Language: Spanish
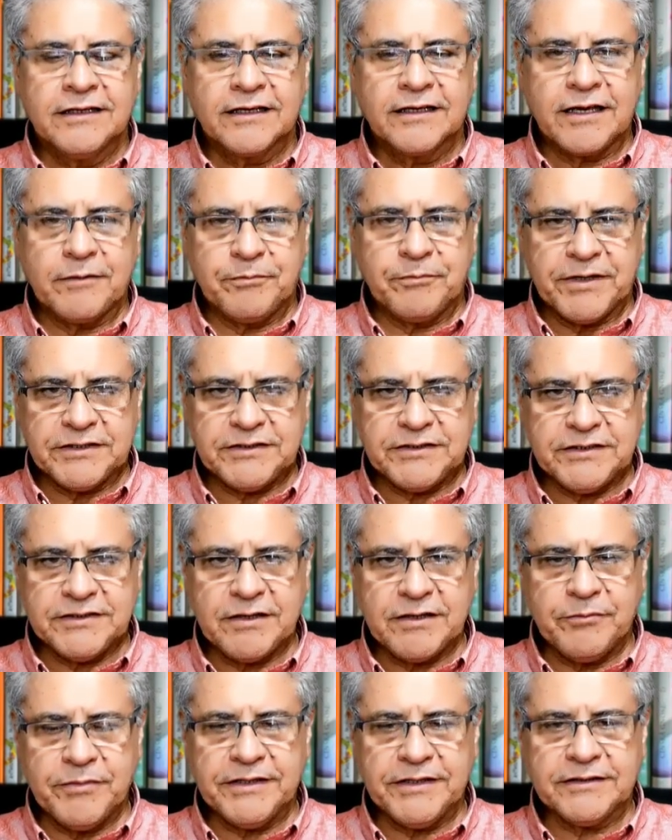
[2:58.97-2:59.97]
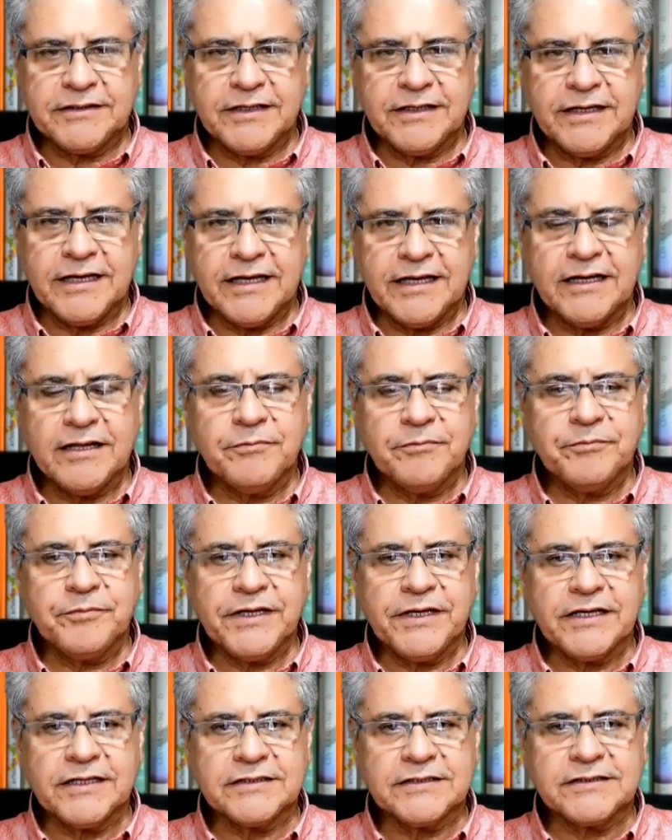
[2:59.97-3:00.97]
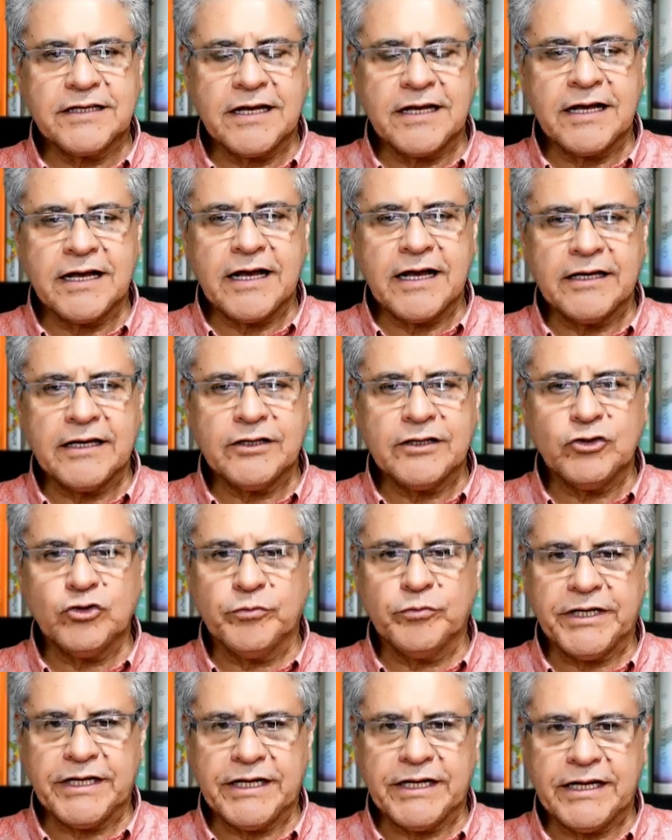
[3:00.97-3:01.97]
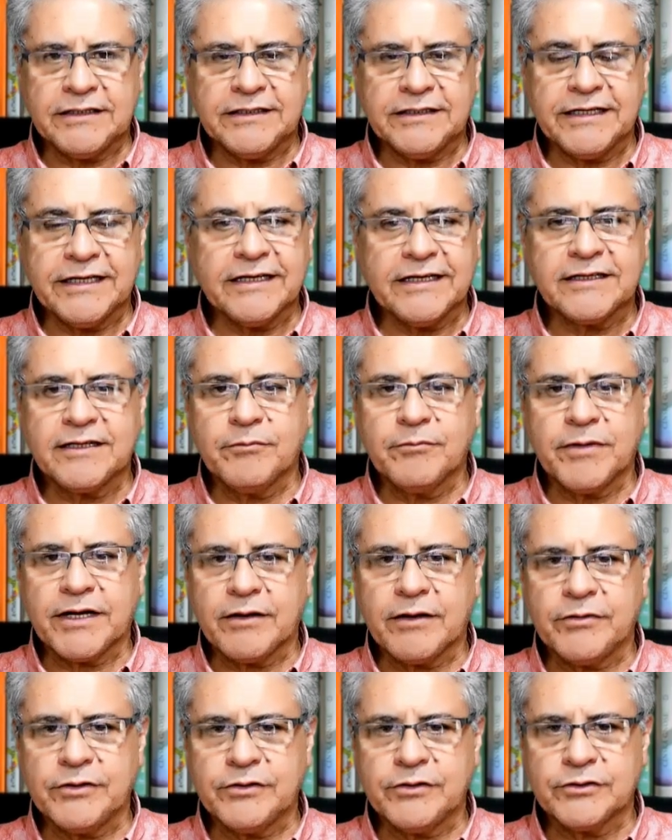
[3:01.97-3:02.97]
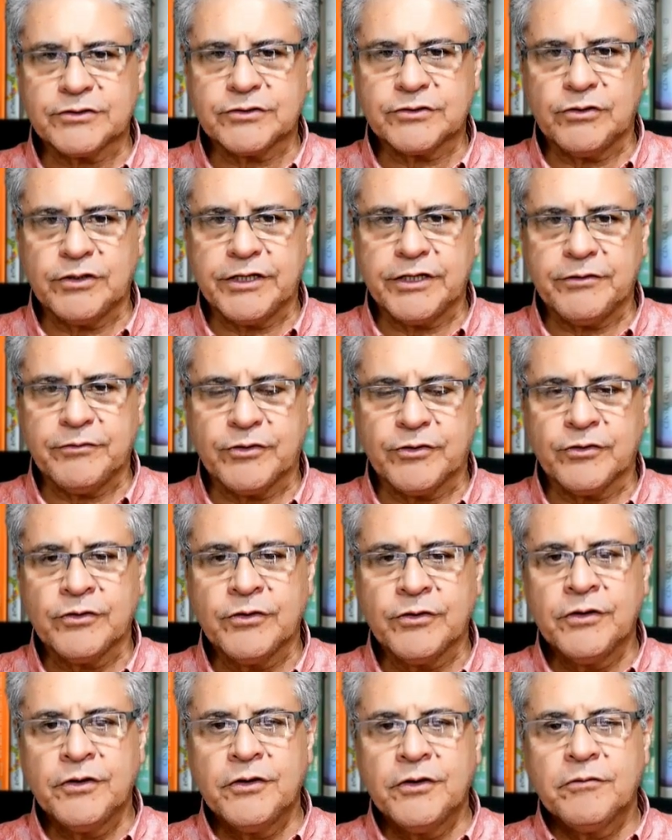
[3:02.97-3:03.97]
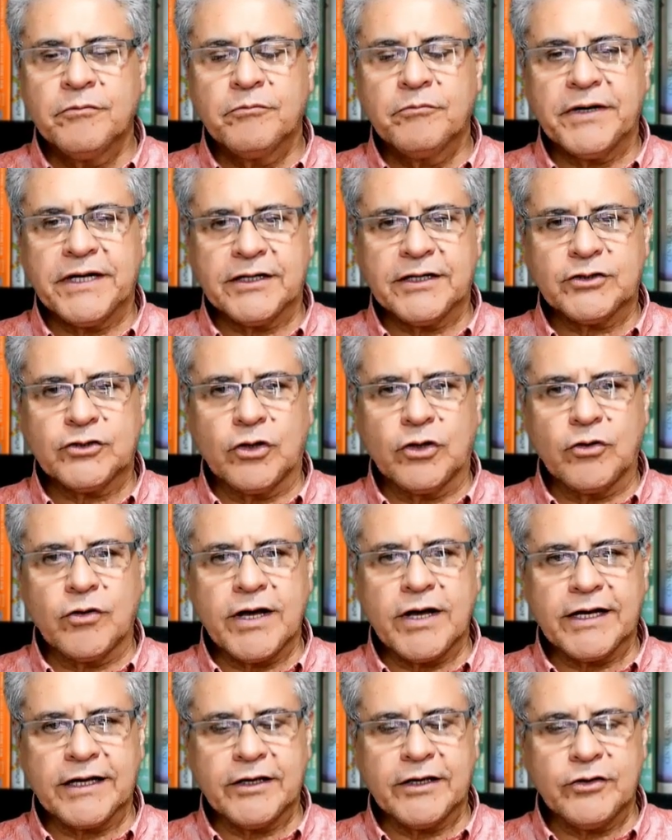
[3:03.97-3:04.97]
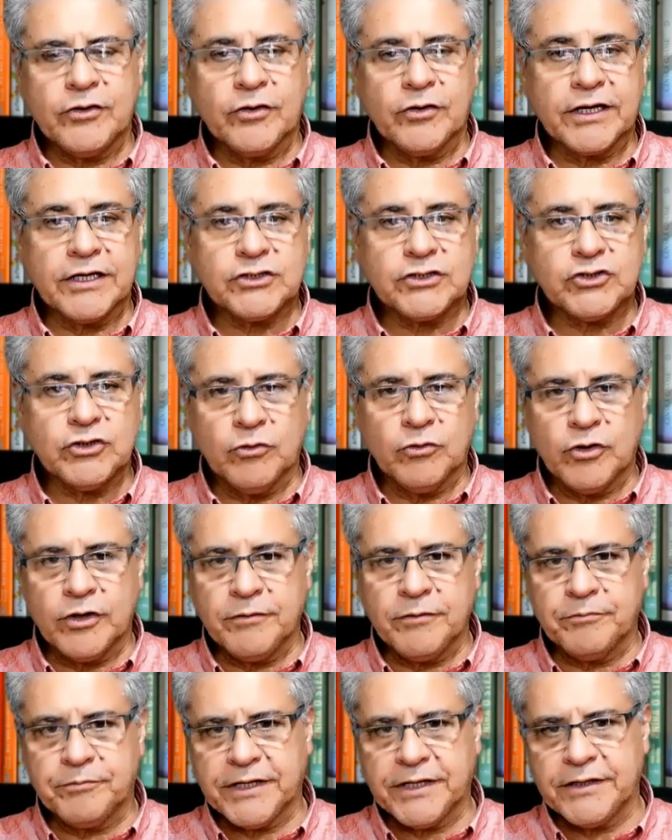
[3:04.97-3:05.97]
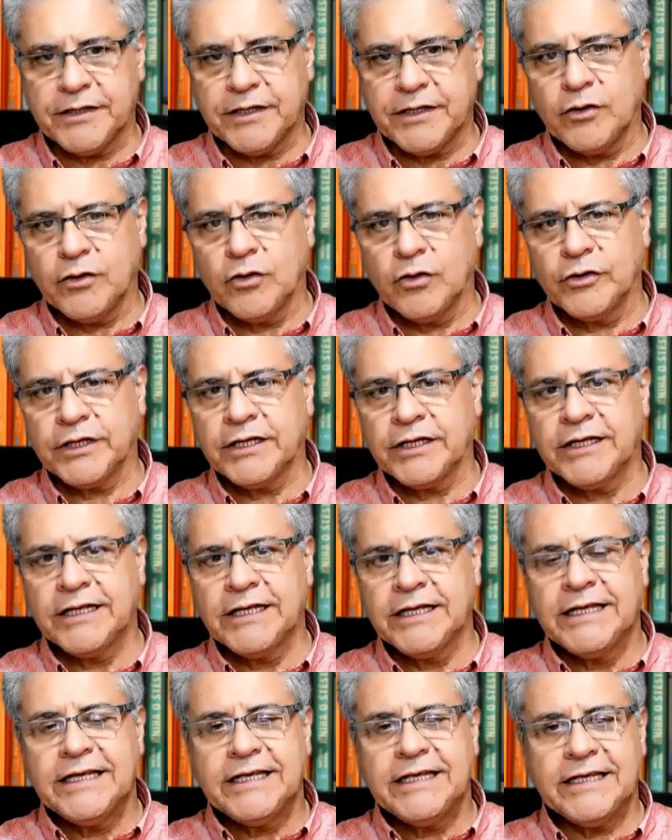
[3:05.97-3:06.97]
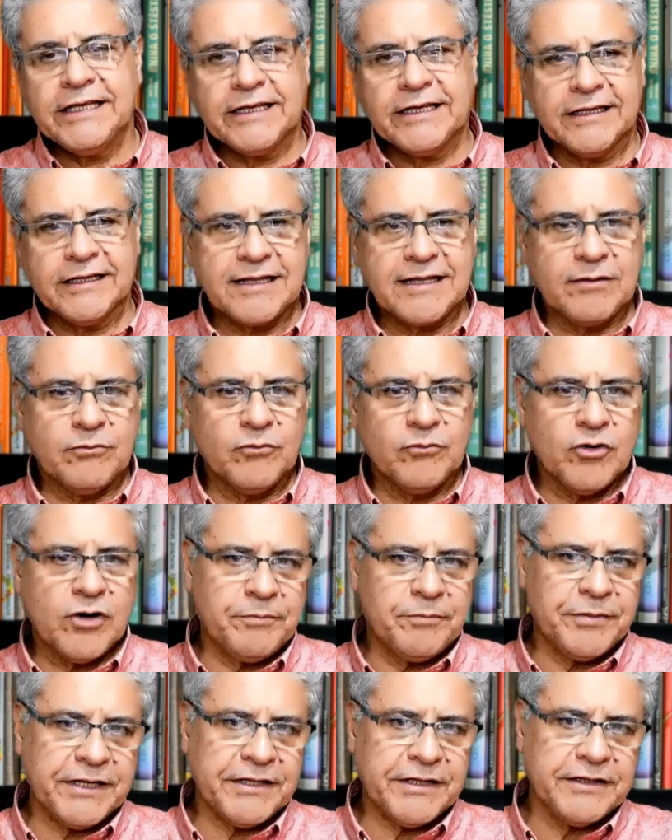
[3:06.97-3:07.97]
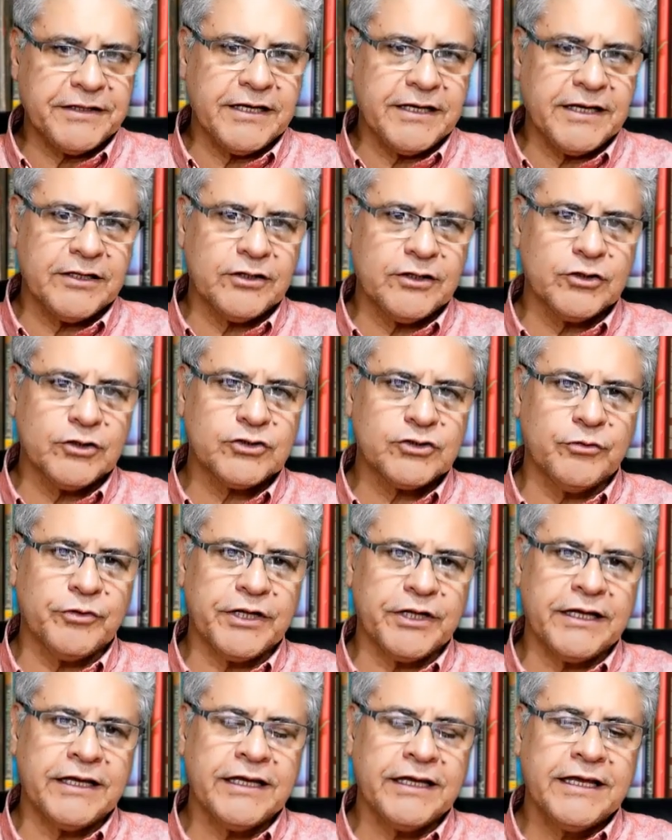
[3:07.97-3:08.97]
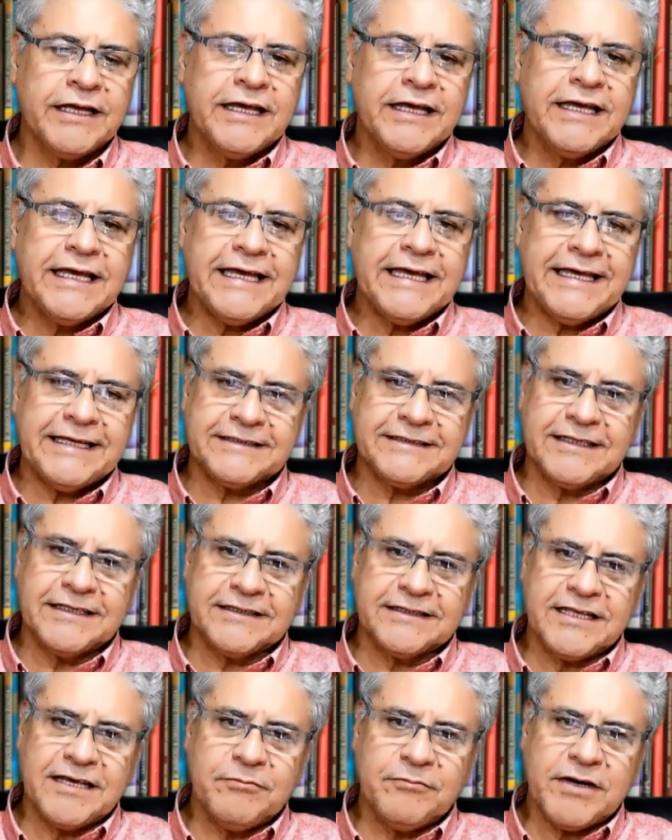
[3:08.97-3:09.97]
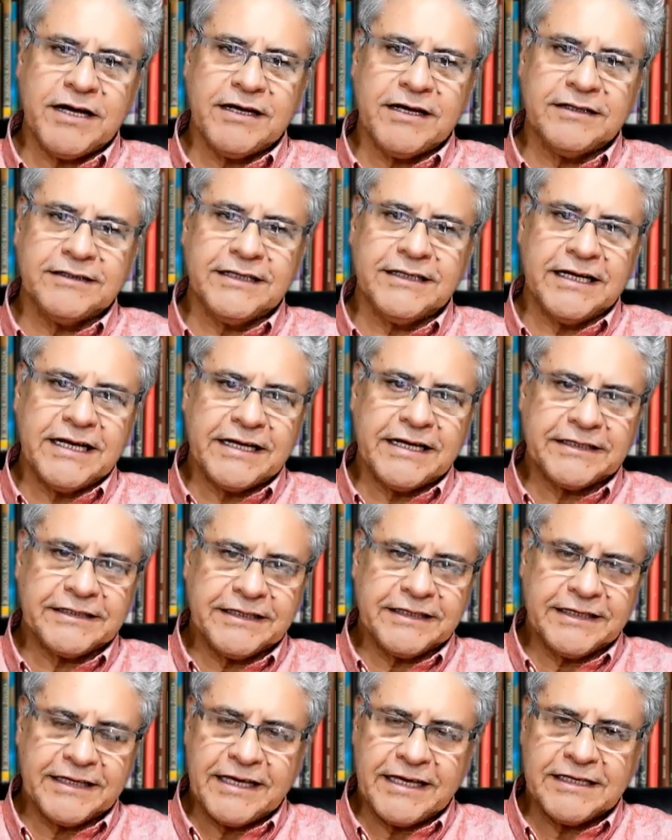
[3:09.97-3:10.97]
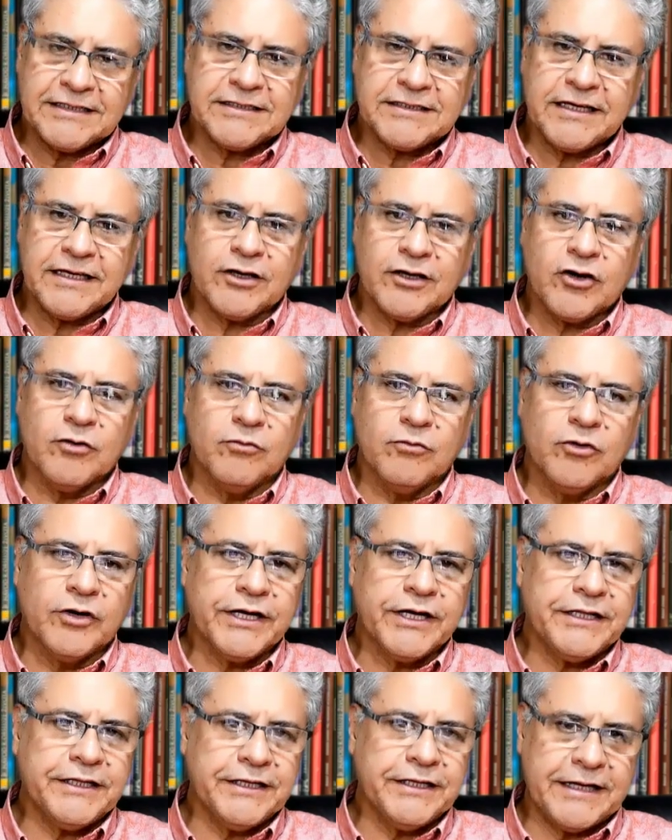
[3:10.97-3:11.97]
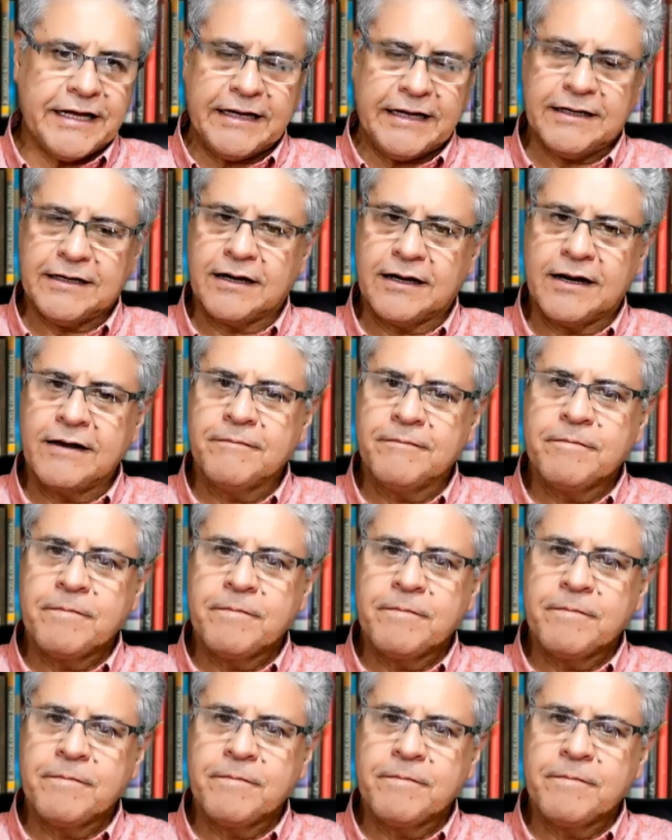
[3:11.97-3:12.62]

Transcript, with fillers: que precisamente él empieza enumerar en este maravilloso libro para todos aquellos que somos emprendedores y que estamos aprendiendo sobre este tema de la riqueza y cómo generarla,